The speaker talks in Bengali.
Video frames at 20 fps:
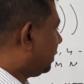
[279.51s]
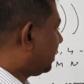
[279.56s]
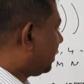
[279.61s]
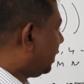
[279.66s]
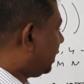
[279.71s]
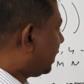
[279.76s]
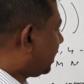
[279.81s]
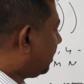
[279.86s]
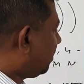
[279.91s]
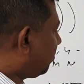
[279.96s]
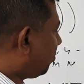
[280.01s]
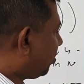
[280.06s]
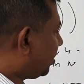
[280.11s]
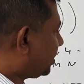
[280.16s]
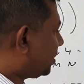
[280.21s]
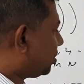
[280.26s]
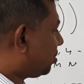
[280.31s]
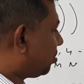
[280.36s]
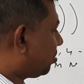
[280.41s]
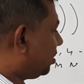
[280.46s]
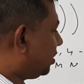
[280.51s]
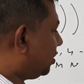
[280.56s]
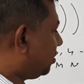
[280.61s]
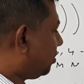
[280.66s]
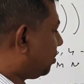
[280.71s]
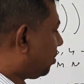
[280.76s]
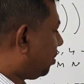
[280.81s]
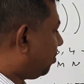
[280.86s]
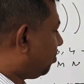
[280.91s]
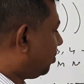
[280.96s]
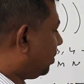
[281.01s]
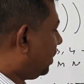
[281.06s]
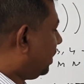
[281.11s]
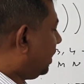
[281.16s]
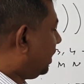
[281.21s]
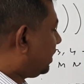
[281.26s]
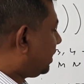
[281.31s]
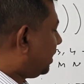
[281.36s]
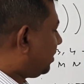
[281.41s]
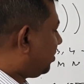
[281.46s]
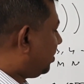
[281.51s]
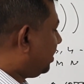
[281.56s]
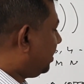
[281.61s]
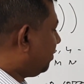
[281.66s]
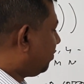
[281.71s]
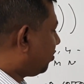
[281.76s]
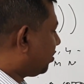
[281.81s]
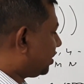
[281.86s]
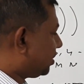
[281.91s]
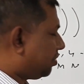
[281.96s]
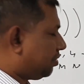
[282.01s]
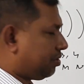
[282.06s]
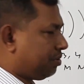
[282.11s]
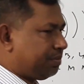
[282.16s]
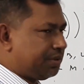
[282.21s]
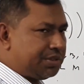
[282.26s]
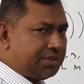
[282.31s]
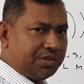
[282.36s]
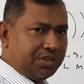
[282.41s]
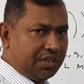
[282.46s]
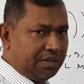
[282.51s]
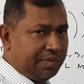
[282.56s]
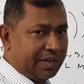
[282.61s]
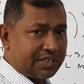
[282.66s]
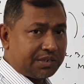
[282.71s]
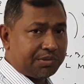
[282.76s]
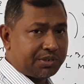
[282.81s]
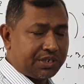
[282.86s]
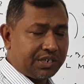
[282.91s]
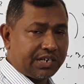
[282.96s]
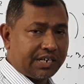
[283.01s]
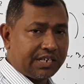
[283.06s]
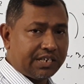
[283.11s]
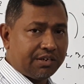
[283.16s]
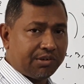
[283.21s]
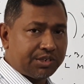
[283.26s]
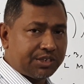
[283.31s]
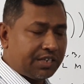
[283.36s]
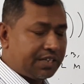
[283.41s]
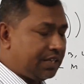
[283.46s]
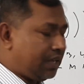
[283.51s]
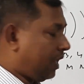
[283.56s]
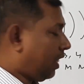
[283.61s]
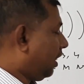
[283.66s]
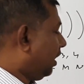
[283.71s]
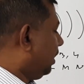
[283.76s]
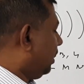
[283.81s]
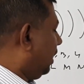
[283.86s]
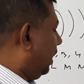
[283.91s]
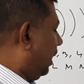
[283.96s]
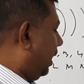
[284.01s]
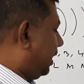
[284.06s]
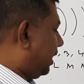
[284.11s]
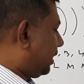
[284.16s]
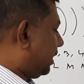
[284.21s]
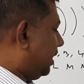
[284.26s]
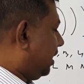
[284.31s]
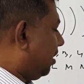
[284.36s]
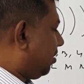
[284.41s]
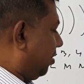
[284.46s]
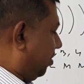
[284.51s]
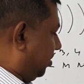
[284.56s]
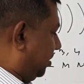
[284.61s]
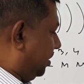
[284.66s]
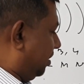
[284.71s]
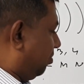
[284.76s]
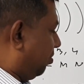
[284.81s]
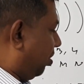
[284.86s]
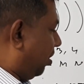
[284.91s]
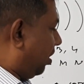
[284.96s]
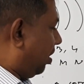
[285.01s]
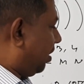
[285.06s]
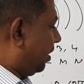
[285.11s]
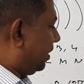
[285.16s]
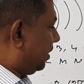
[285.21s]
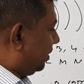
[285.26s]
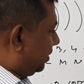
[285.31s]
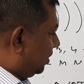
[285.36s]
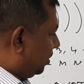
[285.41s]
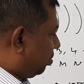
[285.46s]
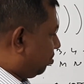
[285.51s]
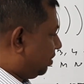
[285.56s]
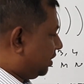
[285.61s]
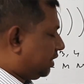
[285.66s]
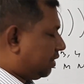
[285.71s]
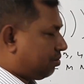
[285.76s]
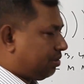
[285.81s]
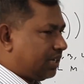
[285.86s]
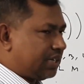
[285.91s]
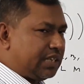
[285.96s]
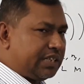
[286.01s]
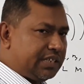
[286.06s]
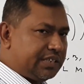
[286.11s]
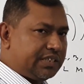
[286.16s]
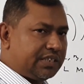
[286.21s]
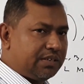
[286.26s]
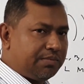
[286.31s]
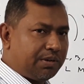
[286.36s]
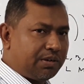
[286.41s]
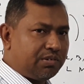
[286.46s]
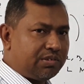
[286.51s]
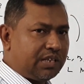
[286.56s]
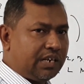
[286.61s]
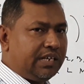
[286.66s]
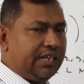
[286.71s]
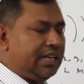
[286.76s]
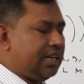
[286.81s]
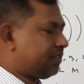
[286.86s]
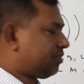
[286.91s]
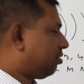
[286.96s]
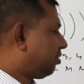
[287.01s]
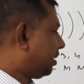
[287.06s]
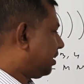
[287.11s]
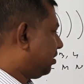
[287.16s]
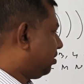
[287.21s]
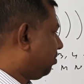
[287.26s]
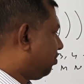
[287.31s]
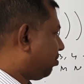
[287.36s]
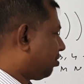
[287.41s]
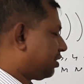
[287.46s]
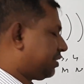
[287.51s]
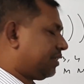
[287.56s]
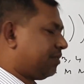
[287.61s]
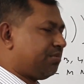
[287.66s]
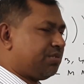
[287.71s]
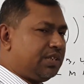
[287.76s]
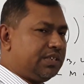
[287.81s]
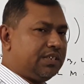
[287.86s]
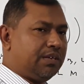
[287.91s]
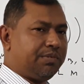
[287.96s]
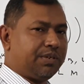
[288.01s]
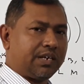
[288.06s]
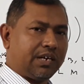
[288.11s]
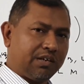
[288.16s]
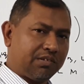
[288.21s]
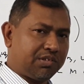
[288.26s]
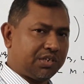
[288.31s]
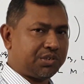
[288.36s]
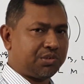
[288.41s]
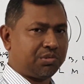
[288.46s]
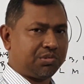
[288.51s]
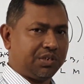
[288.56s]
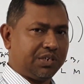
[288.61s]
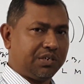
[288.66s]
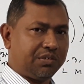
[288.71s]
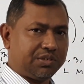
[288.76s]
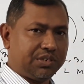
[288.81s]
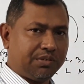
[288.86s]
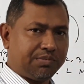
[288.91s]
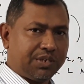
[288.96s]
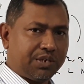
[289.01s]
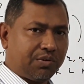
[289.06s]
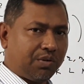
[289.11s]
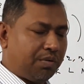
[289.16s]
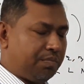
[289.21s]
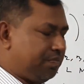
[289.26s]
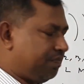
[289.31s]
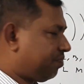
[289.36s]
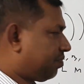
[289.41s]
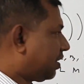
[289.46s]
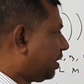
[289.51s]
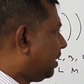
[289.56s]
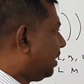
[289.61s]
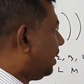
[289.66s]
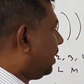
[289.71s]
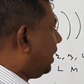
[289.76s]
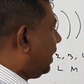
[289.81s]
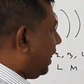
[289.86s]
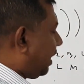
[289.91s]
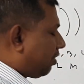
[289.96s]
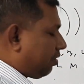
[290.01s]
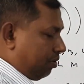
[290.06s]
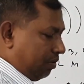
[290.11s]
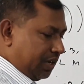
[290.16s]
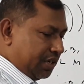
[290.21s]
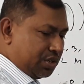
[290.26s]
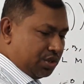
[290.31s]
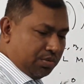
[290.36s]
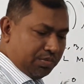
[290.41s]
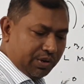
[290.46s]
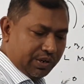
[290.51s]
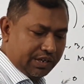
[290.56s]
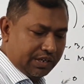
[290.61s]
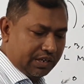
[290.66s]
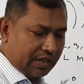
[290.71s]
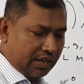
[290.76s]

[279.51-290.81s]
তাহলে এখানে ফোরেসের শক্তি যেহেতু কম তাই থ্রি ডি ফোরেস দুটো উপস্থিত যদি পাশাপাশি রেখে দেওয়া যায় আর একটা ইলেকট্রনকে যদি বলা হয় যে তুমি যে কোনো একটাতে যেতে পারো তাহলে ইলেকট্রনটা কিন্তু ফোরেসের মধ্যেই যাবে কারণ তার শক্তিটা হচ্ছে আমাদের কম এখন অনেক সময়